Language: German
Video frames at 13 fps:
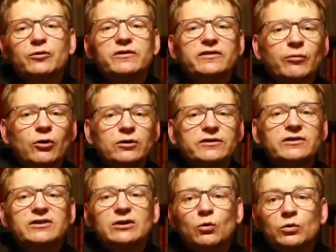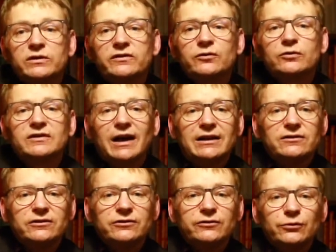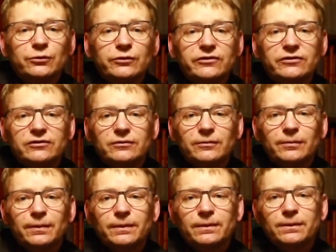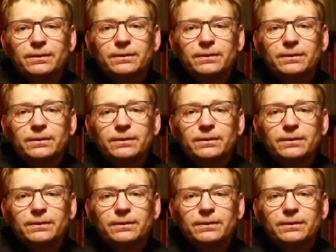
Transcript: Gib uns Worte, die uns und andere trösten.